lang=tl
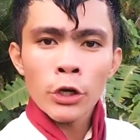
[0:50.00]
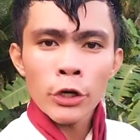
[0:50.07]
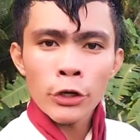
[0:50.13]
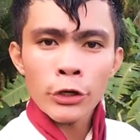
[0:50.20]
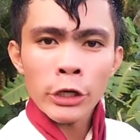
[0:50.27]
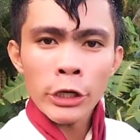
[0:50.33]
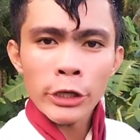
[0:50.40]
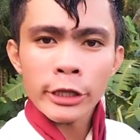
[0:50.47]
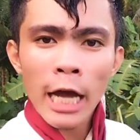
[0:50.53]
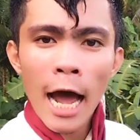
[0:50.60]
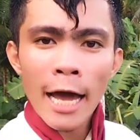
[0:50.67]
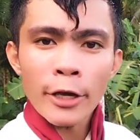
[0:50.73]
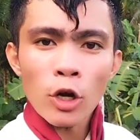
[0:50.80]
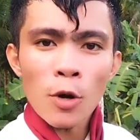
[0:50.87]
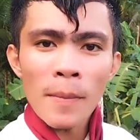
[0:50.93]
Hindi
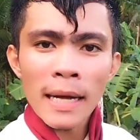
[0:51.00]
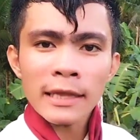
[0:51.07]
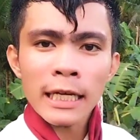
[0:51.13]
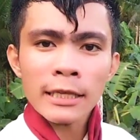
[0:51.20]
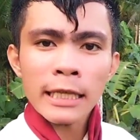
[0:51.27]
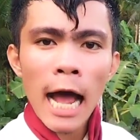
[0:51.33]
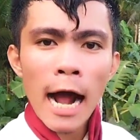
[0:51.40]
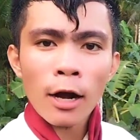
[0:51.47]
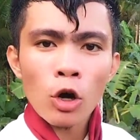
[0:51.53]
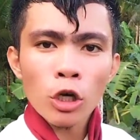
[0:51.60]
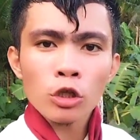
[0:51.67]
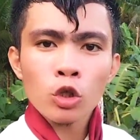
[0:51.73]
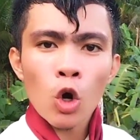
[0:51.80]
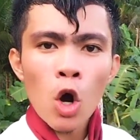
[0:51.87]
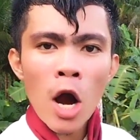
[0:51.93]
tayo
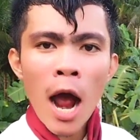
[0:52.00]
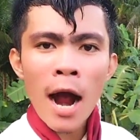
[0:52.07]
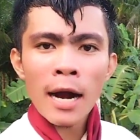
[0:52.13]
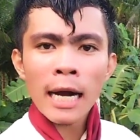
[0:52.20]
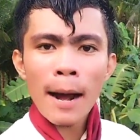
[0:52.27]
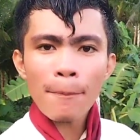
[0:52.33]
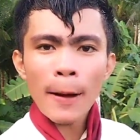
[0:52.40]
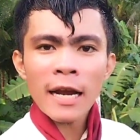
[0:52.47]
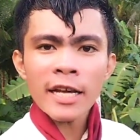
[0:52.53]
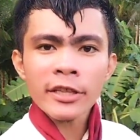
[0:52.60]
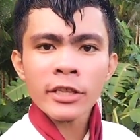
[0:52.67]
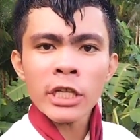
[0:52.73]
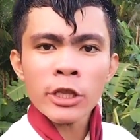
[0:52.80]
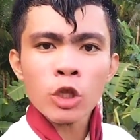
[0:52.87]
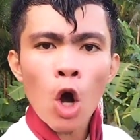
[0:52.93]
matatakot kung ang kapalit
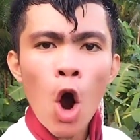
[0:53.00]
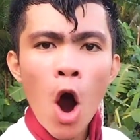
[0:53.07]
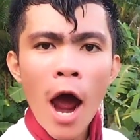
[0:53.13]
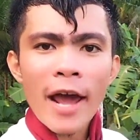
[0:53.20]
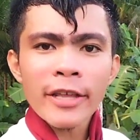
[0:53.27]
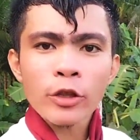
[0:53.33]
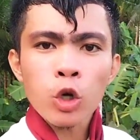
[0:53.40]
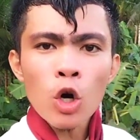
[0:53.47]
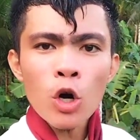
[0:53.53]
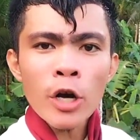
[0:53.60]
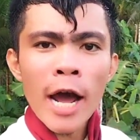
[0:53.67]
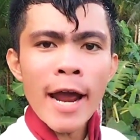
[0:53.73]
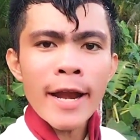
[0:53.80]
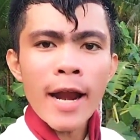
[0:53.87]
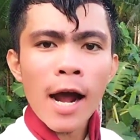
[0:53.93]
nito ay
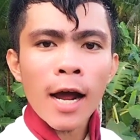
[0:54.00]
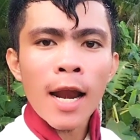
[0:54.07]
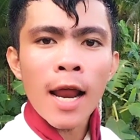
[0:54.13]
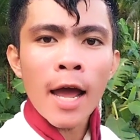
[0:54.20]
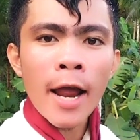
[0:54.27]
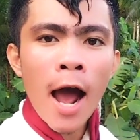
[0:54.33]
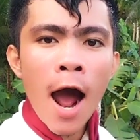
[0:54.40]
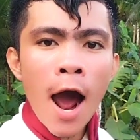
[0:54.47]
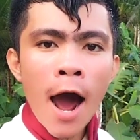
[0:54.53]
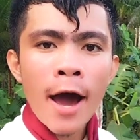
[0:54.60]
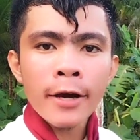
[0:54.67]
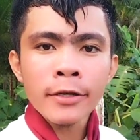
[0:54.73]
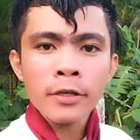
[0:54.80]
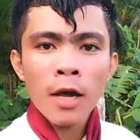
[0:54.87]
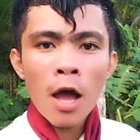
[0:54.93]
tunay na
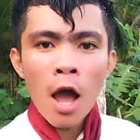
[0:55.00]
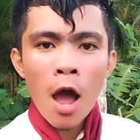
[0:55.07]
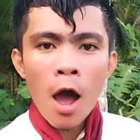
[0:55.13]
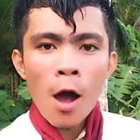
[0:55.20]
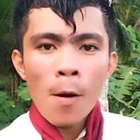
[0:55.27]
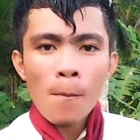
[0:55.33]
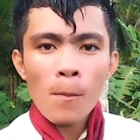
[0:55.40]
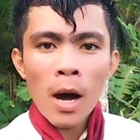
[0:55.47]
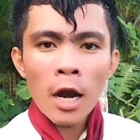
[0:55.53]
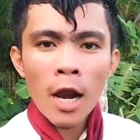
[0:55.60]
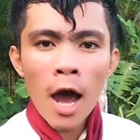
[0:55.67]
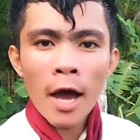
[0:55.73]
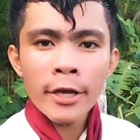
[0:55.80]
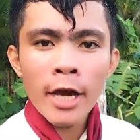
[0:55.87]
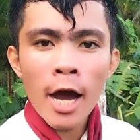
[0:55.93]
kalayaan.
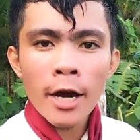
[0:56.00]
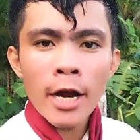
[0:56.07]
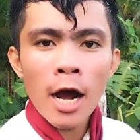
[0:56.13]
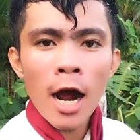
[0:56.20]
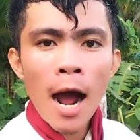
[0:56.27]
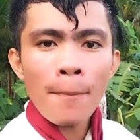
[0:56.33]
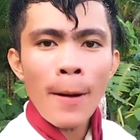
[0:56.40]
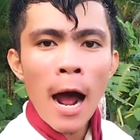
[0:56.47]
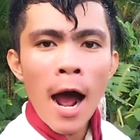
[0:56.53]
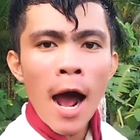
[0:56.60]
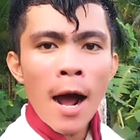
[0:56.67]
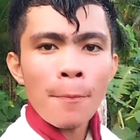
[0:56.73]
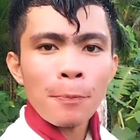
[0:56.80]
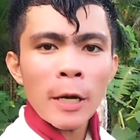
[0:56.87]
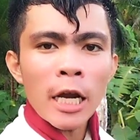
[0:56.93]
Malaya na nga ba
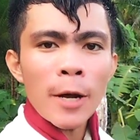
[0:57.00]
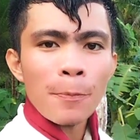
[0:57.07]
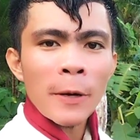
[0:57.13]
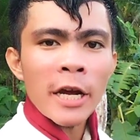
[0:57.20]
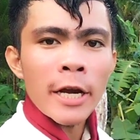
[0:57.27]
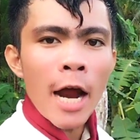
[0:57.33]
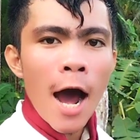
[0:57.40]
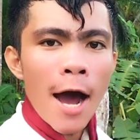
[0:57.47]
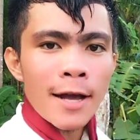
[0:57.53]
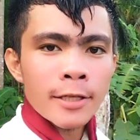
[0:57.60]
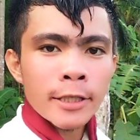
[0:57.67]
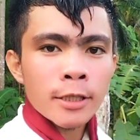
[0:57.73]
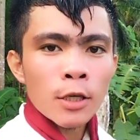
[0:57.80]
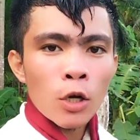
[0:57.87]
ang Pilipinas?